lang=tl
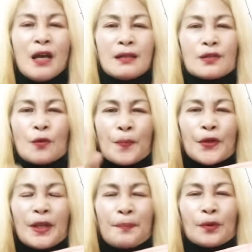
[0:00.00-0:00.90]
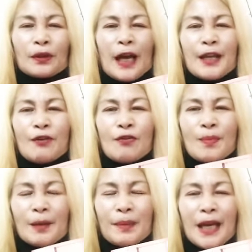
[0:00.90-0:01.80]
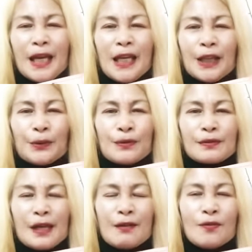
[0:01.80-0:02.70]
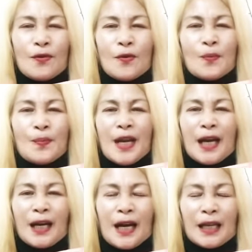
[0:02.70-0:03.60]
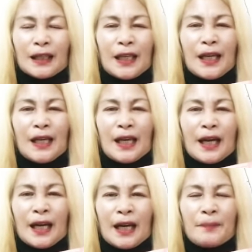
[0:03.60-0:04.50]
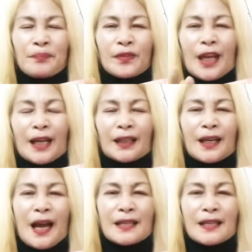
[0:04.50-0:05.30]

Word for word: So pwede po tayong magbigay nito sa loob ng ating, uh, nakatira